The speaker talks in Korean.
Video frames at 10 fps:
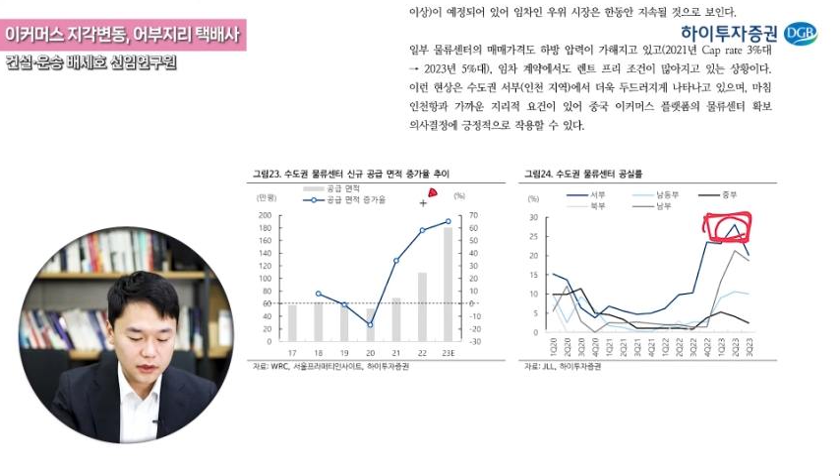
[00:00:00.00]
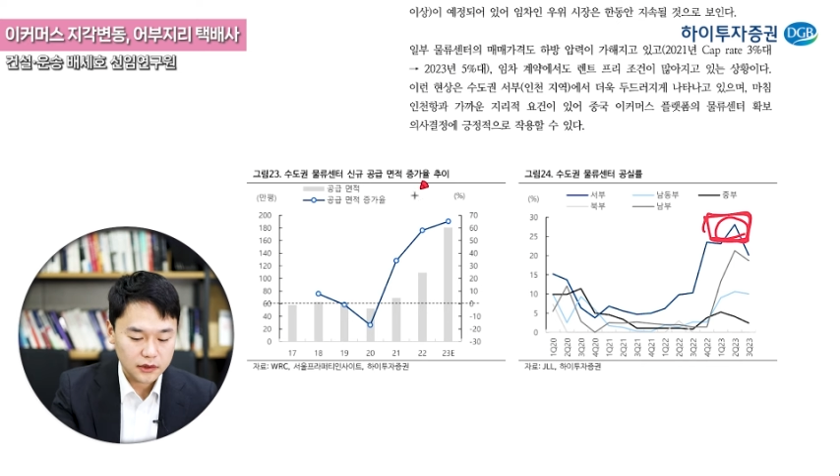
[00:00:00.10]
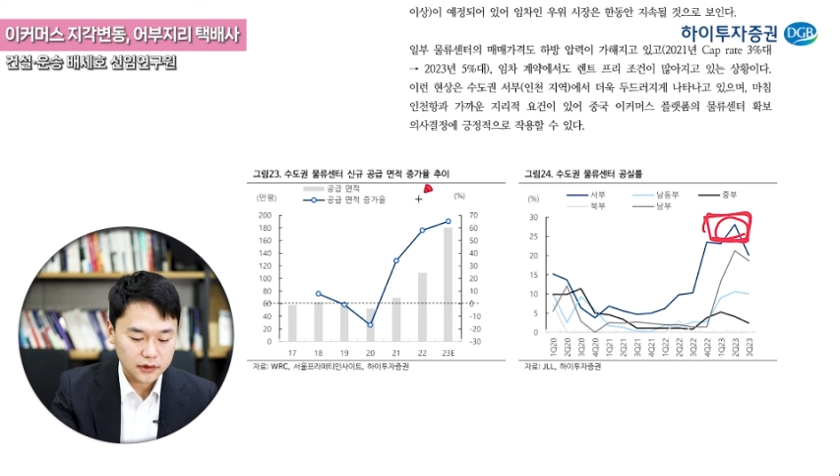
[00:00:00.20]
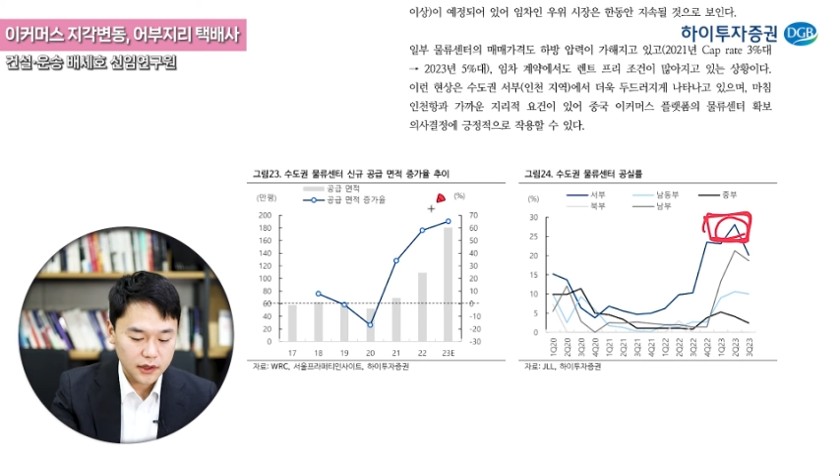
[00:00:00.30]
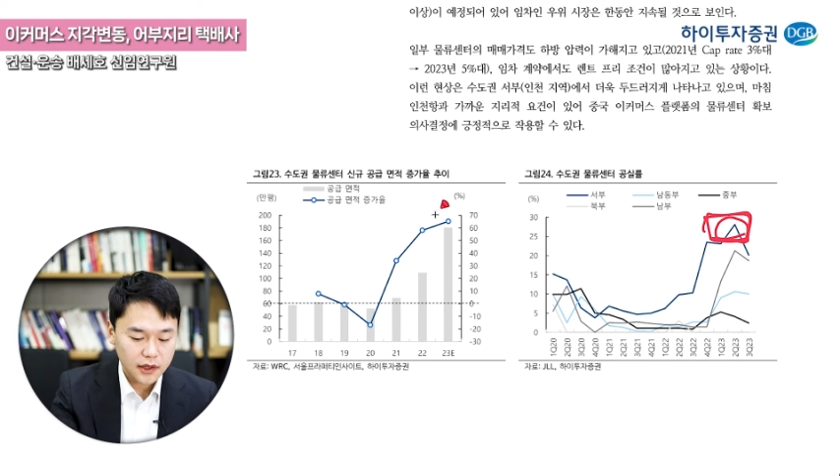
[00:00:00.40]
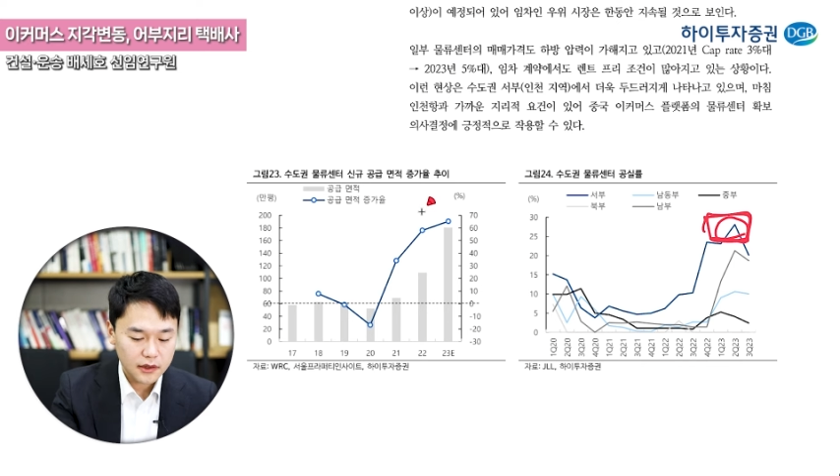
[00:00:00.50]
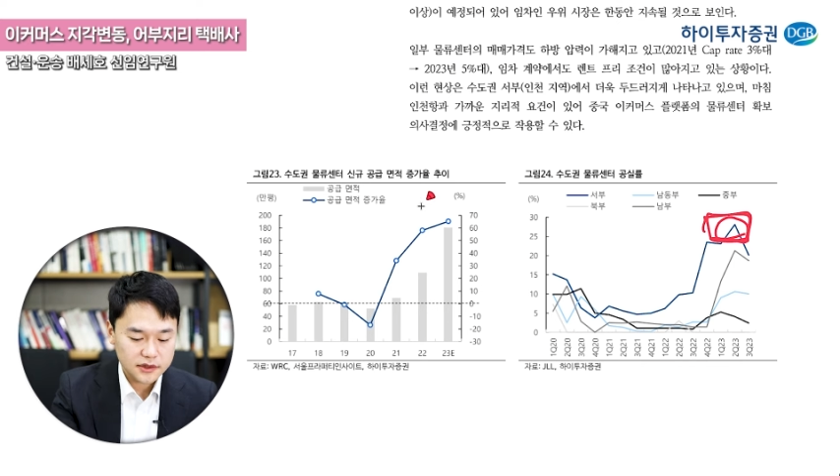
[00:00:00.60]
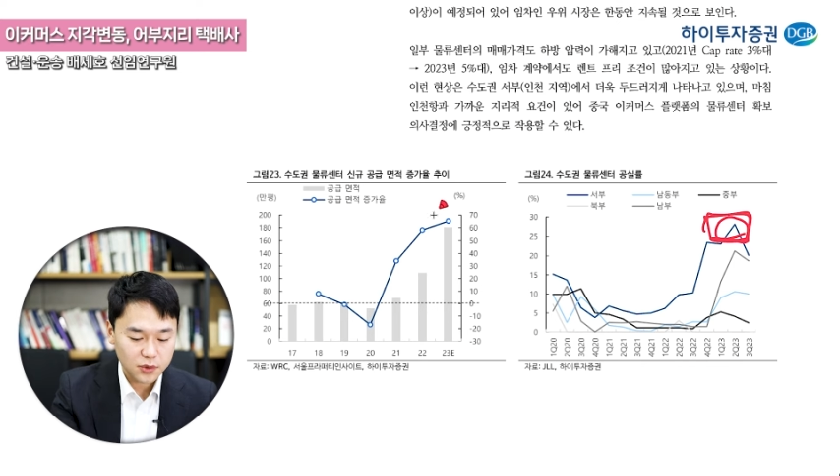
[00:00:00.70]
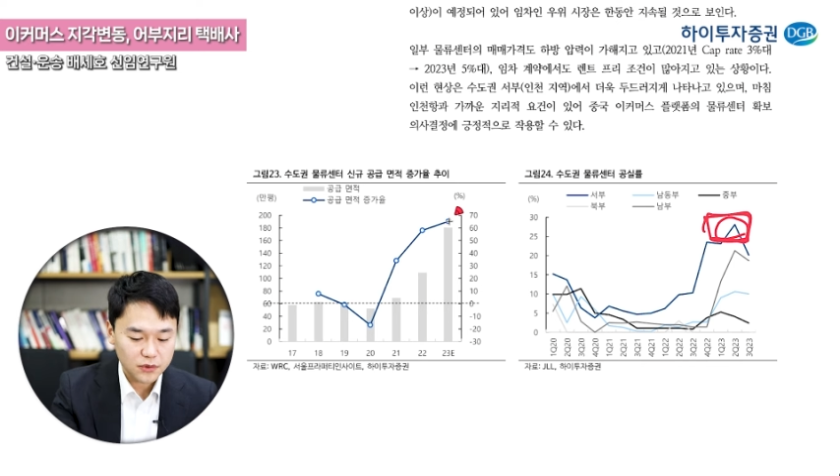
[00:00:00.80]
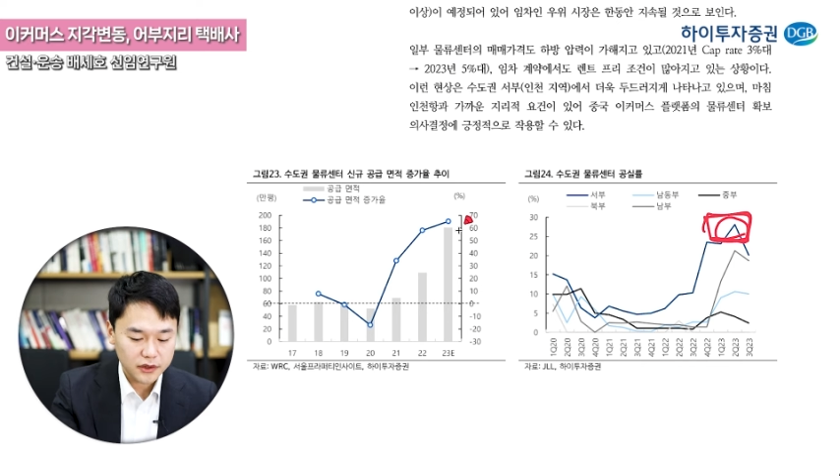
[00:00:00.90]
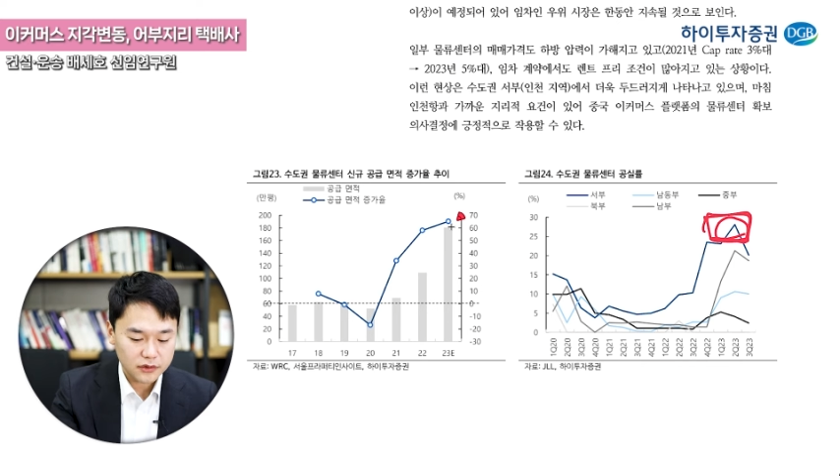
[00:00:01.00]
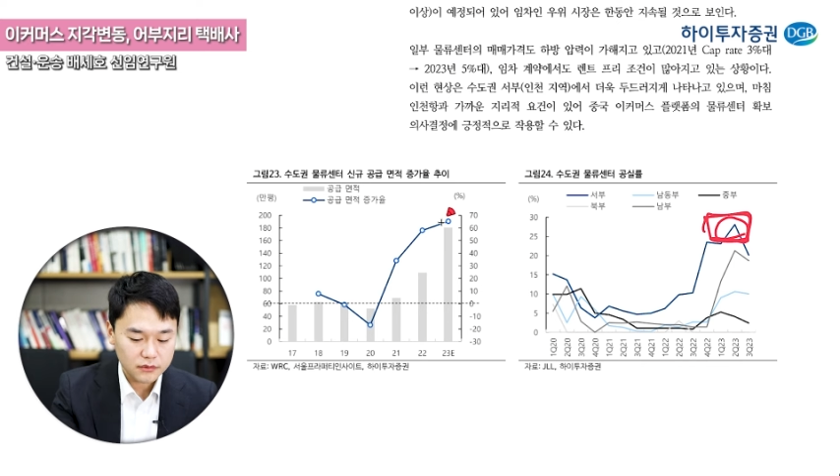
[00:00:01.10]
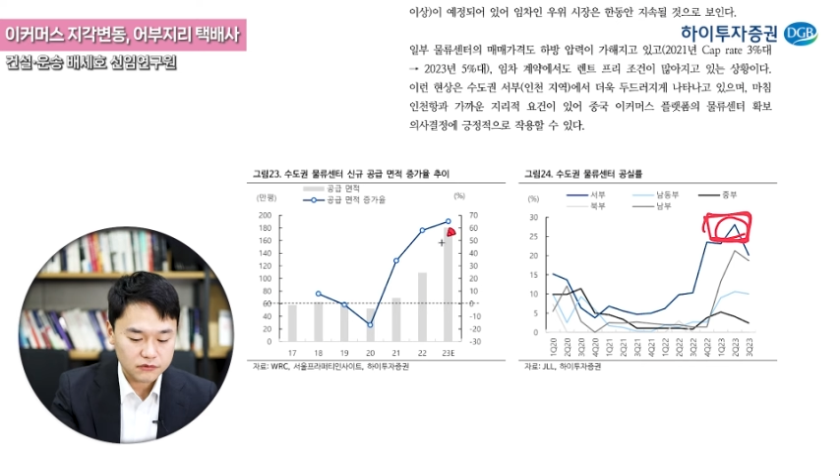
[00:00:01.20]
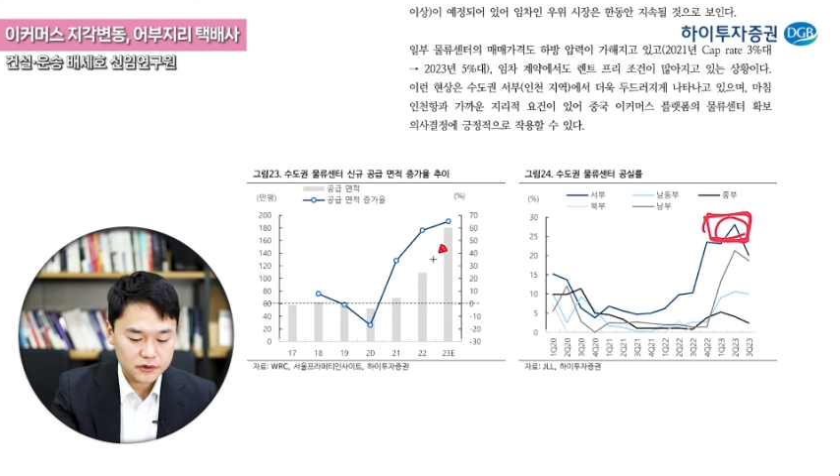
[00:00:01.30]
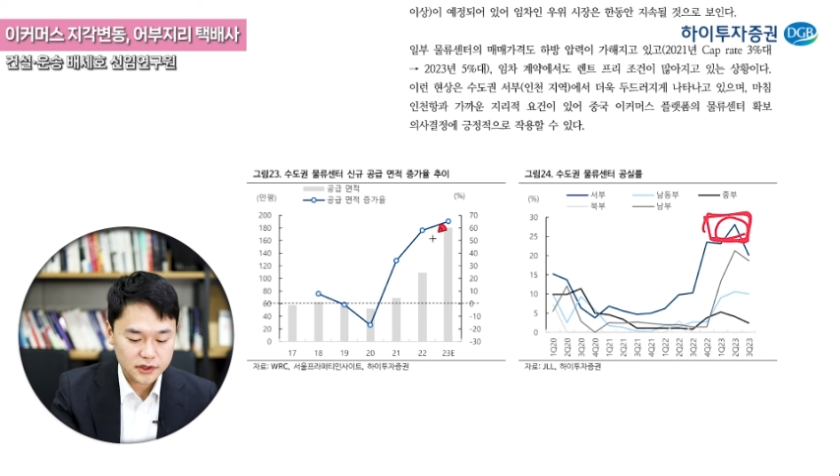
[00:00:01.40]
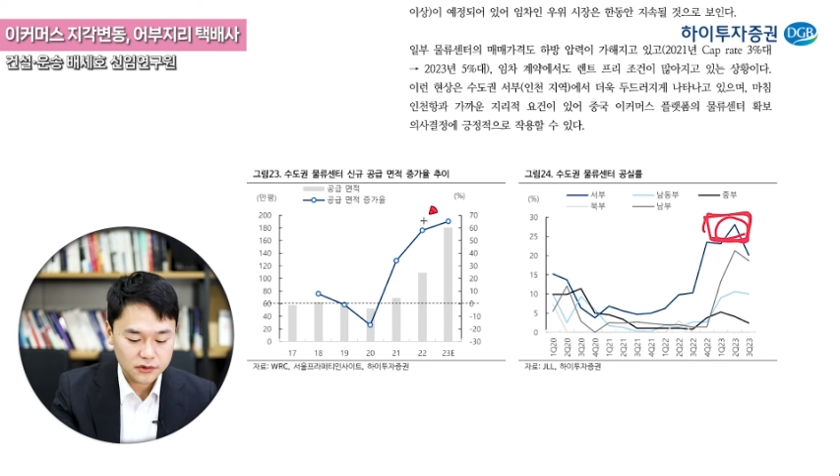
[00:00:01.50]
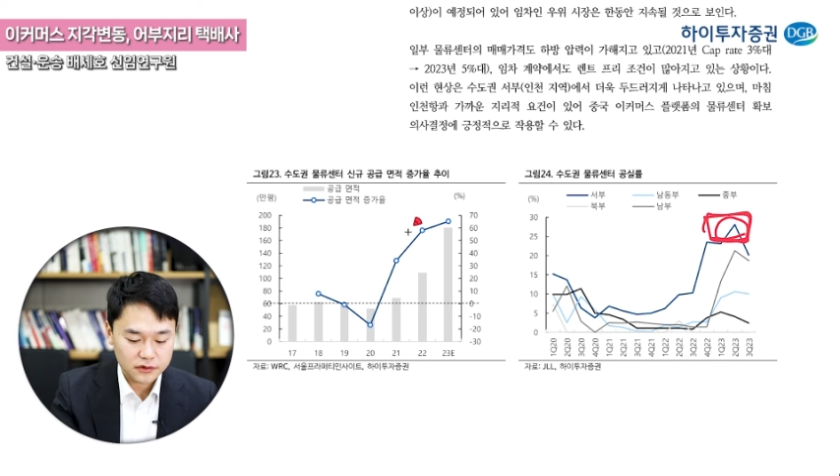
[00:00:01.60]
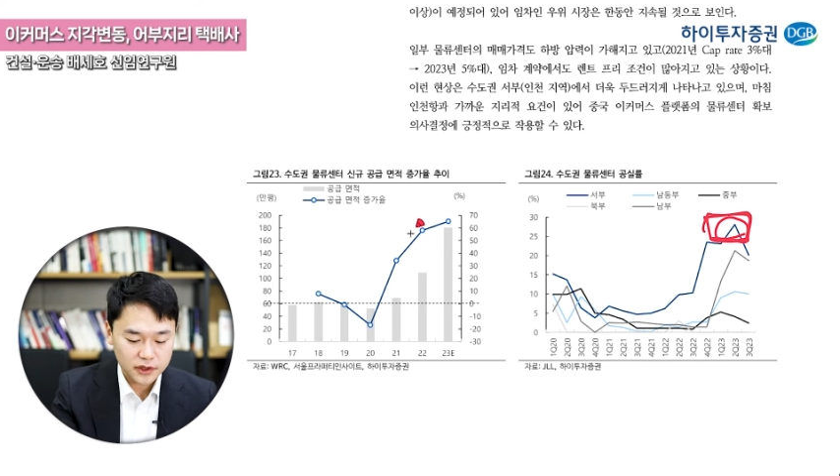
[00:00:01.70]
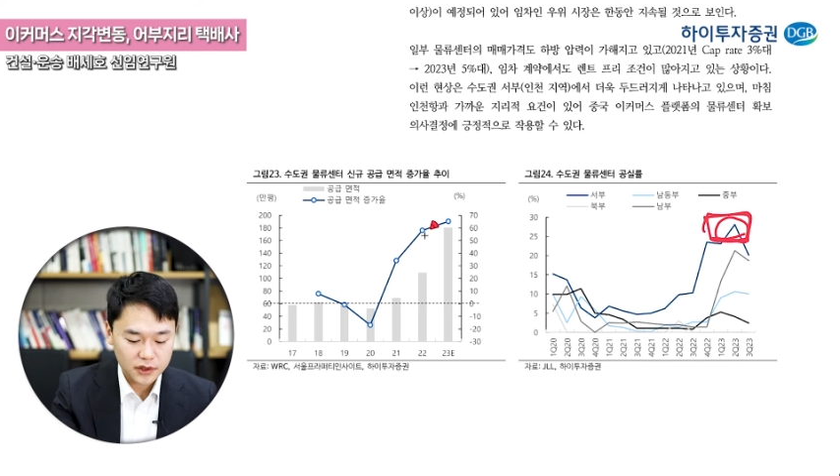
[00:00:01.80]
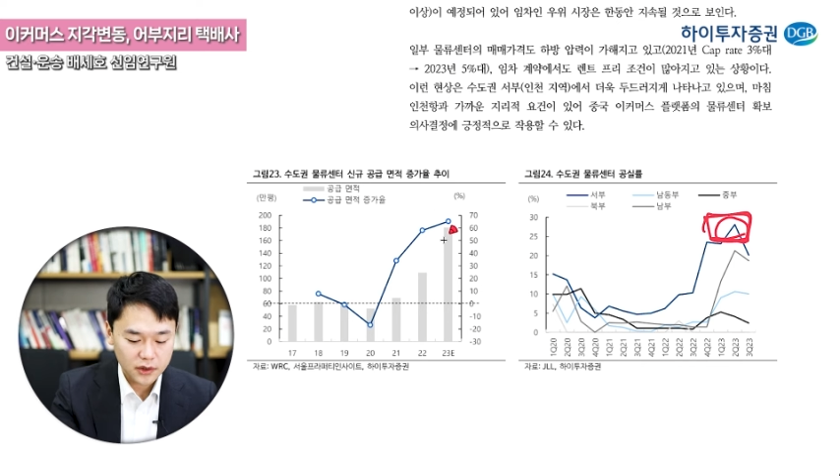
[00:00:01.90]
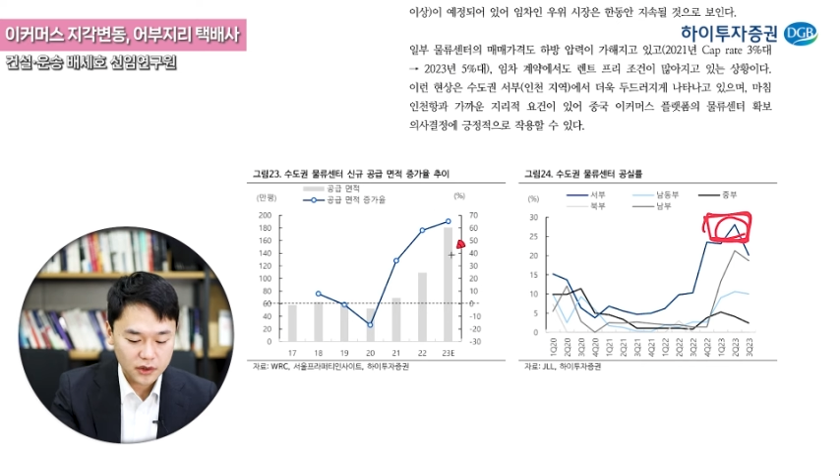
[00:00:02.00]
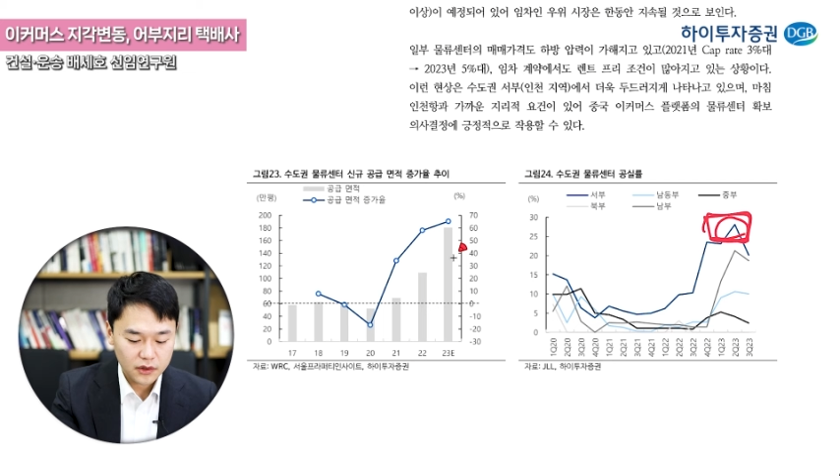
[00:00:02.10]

그때 착공했던 물류센터들이